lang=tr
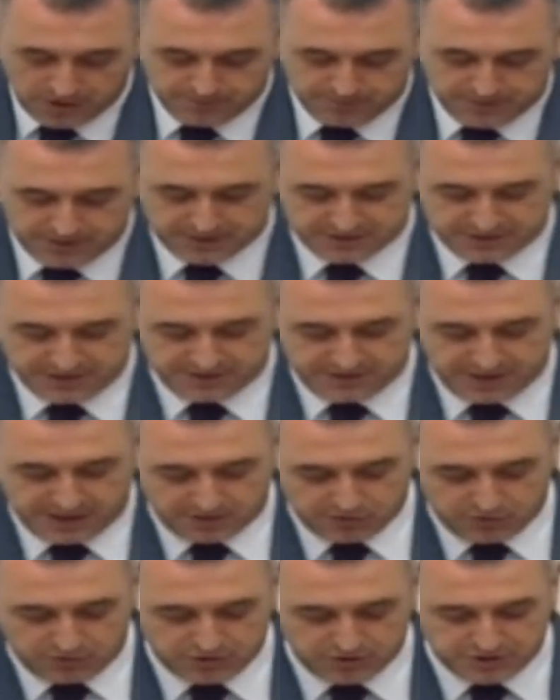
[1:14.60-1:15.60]
Bir de
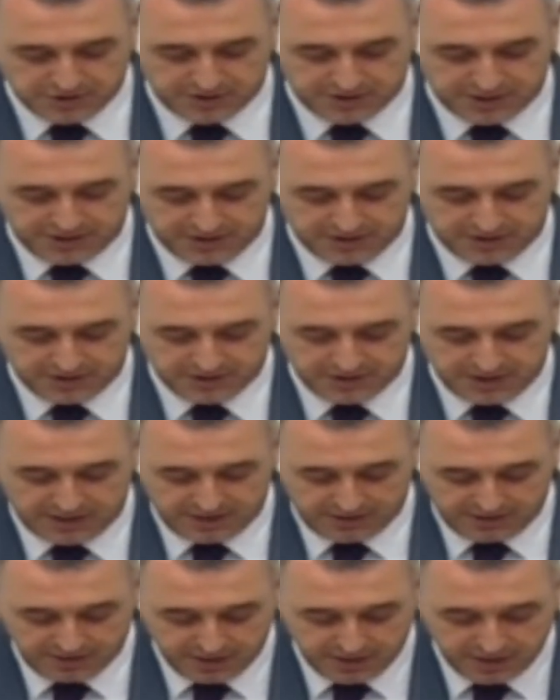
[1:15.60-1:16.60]
teknolojik
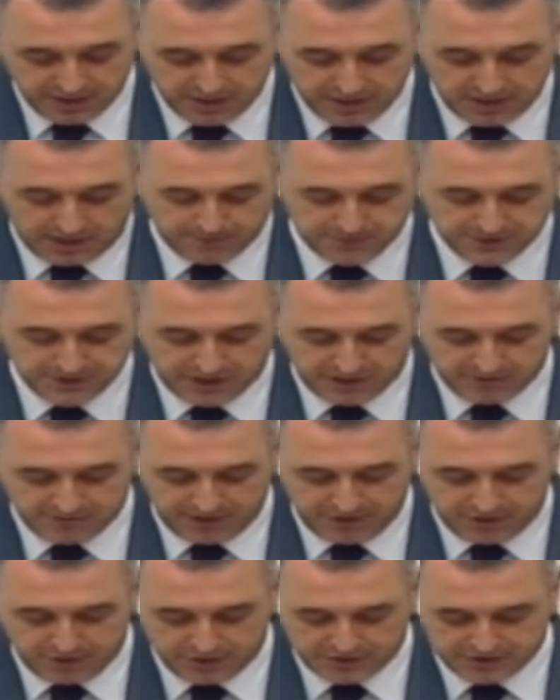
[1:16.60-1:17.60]
yenilikler, yapısal ve
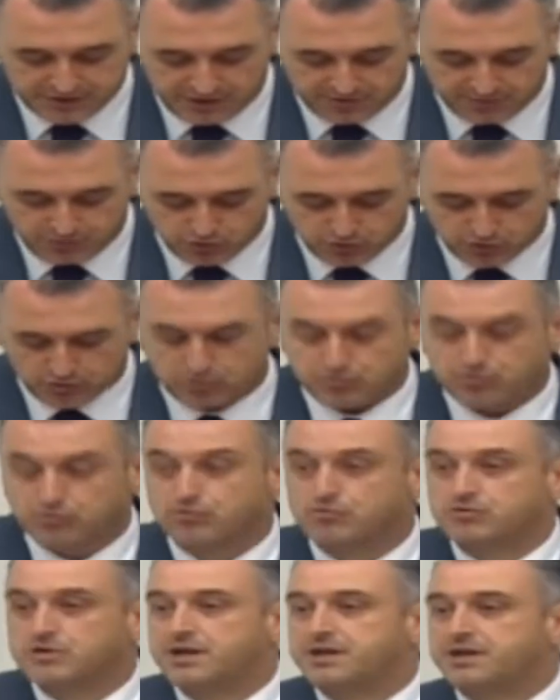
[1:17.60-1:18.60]
yönetsel
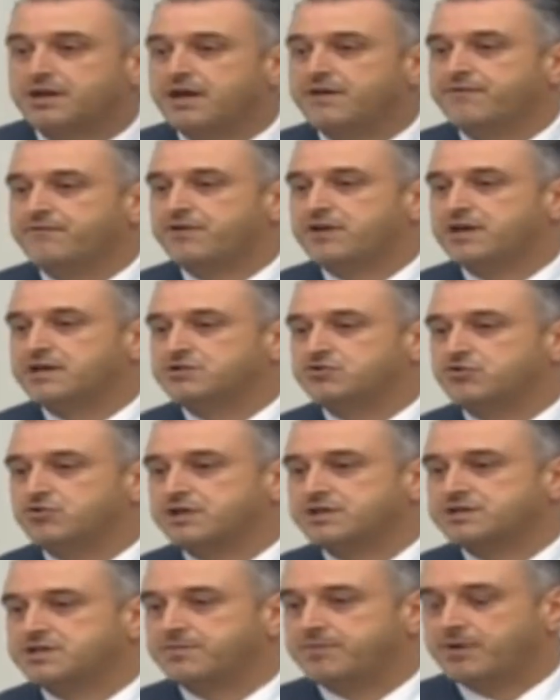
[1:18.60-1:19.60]
bozukluklar
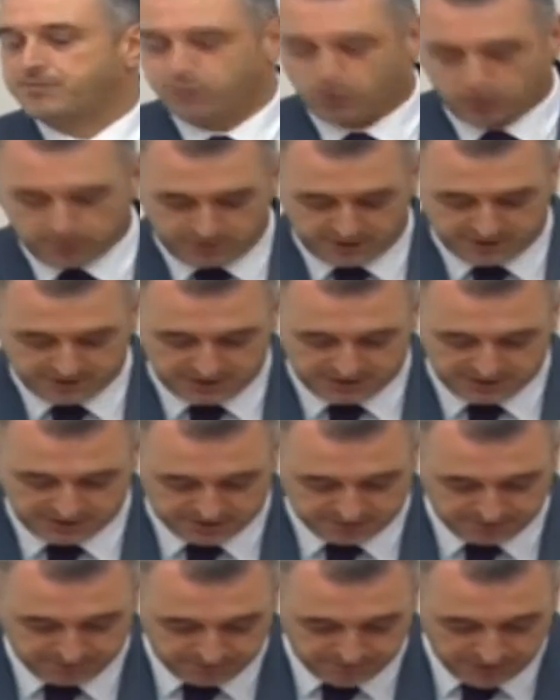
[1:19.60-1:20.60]
enflasyona sebep olmaktadır.
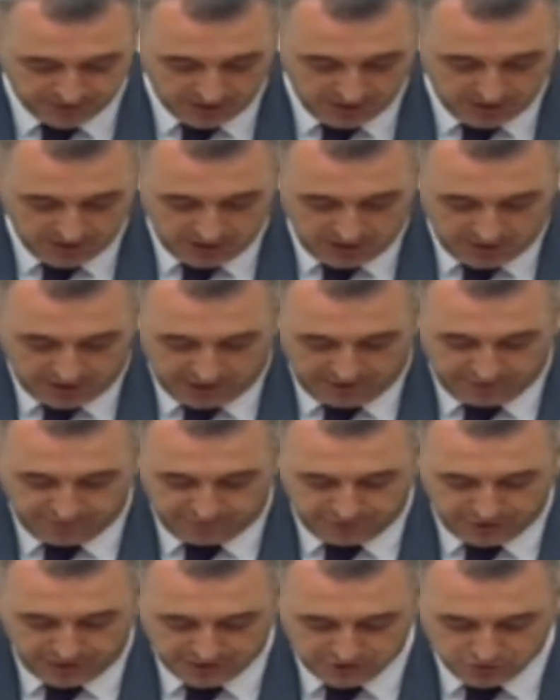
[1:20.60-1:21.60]

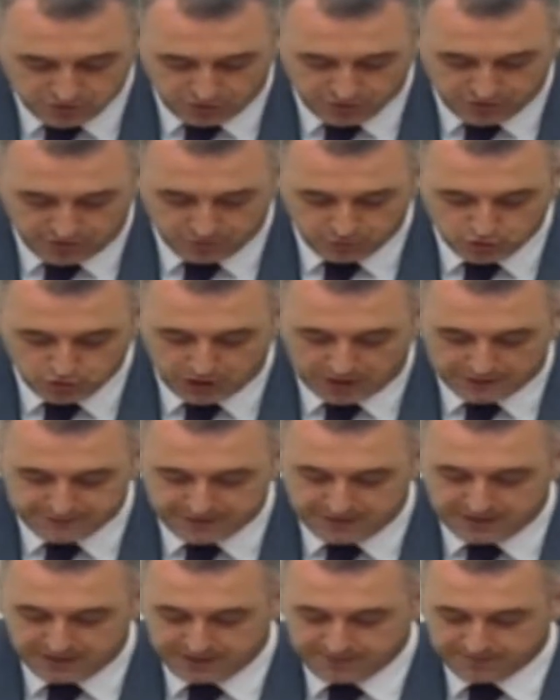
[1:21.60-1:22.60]
Enflasyonla
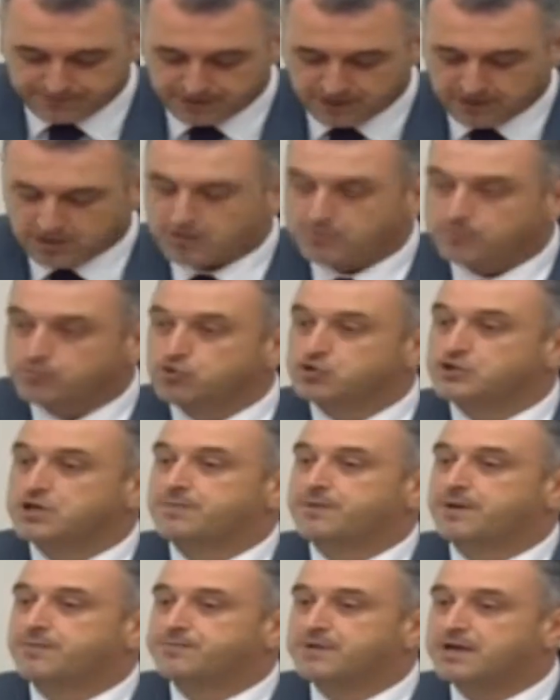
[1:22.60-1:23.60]
mücadele bu
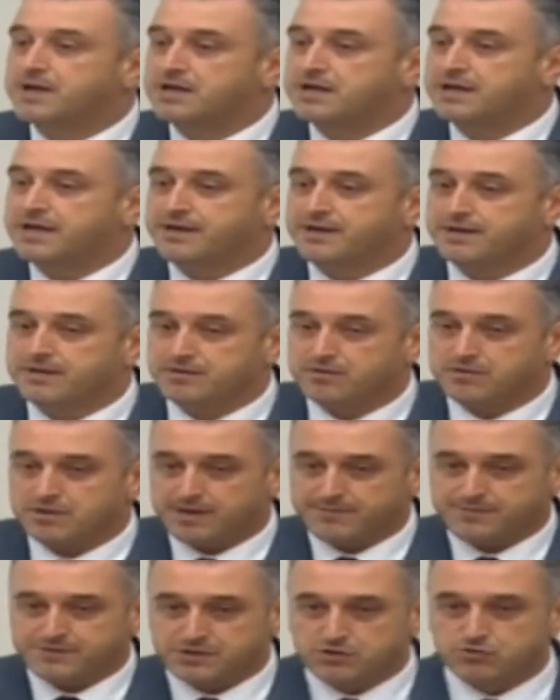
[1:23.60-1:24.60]
sebeplerle
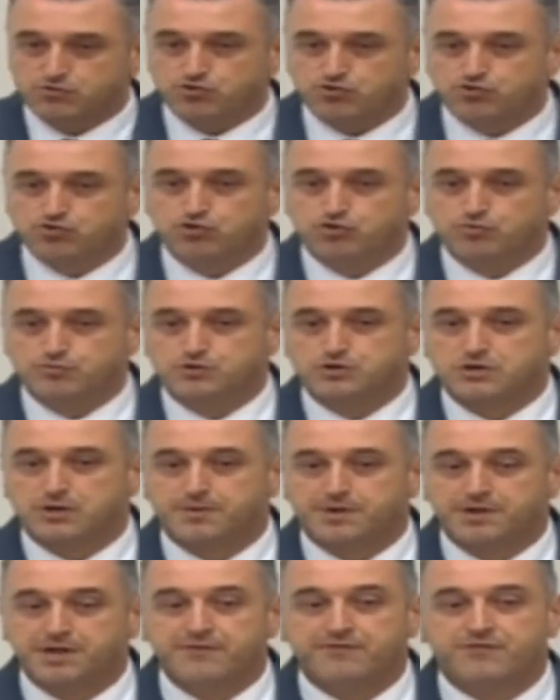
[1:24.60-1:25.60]
hepsini düşündüğümüz
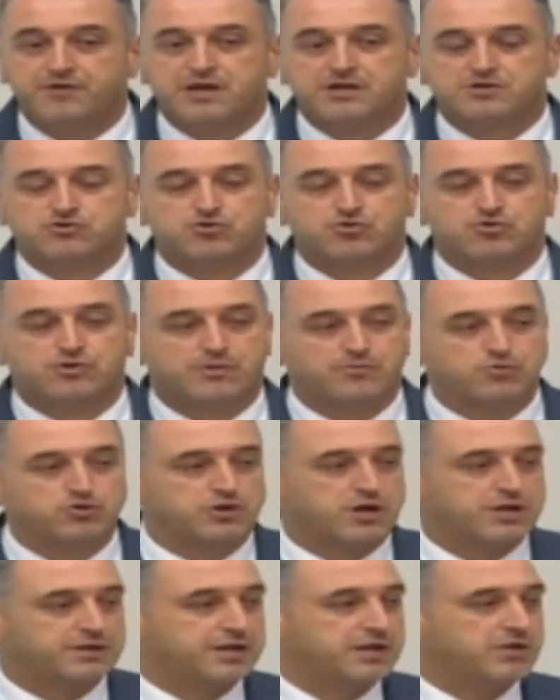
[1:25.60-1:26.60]
zaman enflasyonla
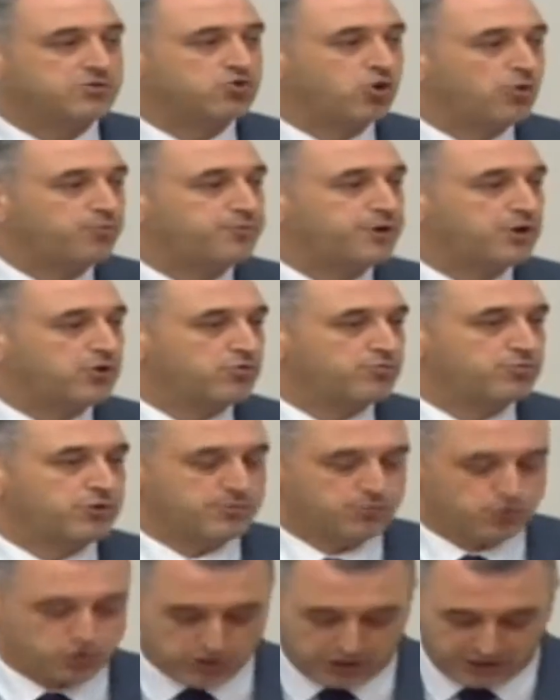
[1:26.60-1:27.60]
mücadele topyekün bir
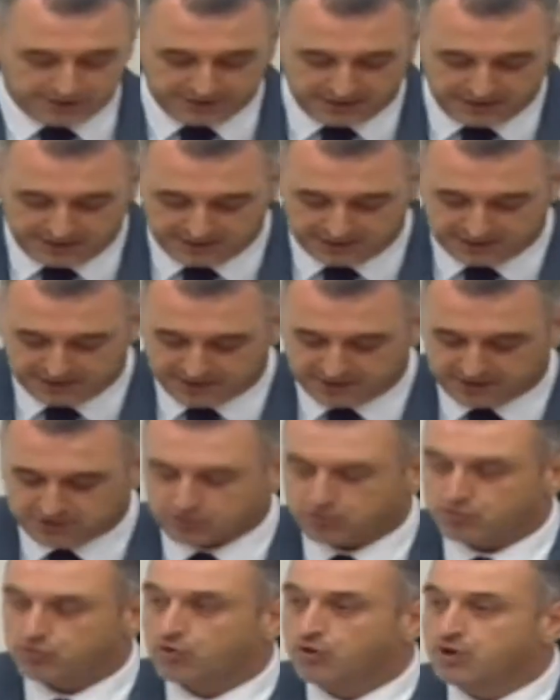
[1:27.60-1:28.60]
mücadeleyi
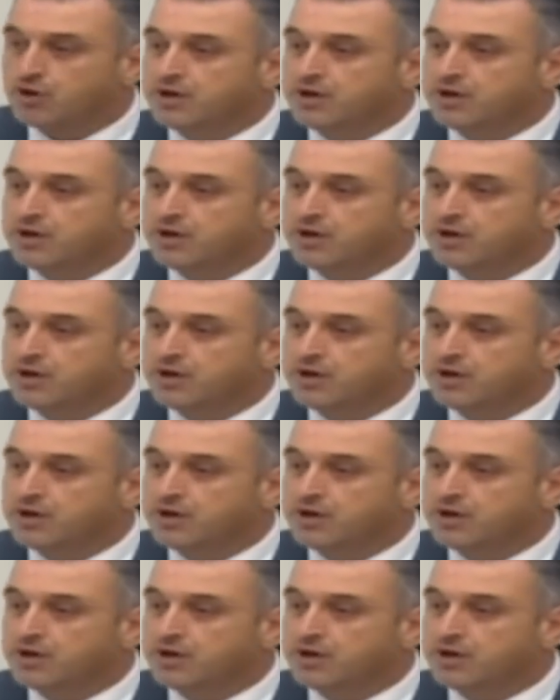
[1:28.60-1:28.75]
gerektiriyor.